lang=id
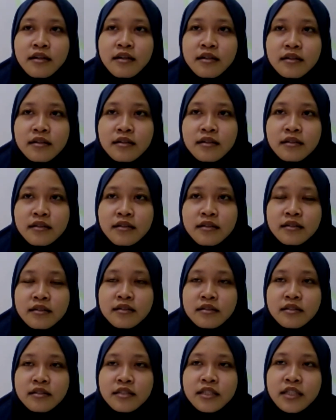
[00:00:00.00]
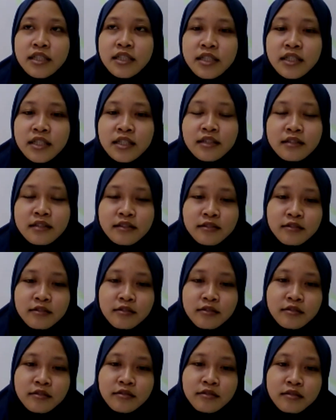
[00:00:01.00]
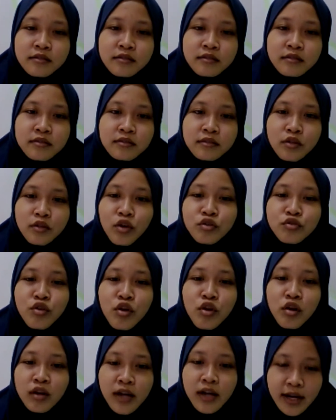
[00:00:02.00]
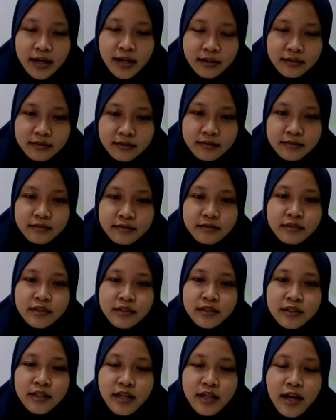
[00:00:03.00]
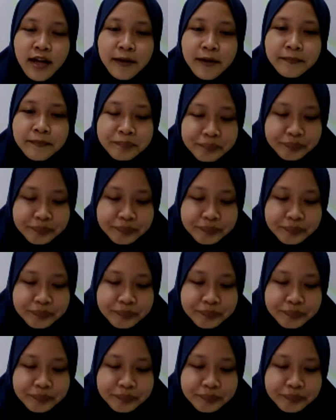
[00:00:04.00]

eh, ditonjolkan. Ya.